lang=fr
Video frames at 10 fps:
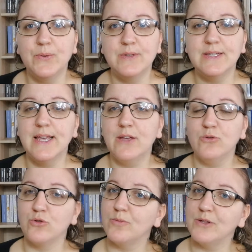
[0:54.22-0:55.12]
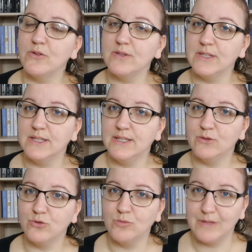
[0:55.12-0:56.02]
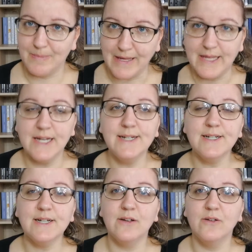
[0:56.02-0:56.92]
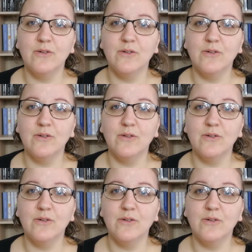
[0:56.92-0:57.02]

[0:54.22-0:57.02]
c'est une entremetteuse qui s'occupe des mariages.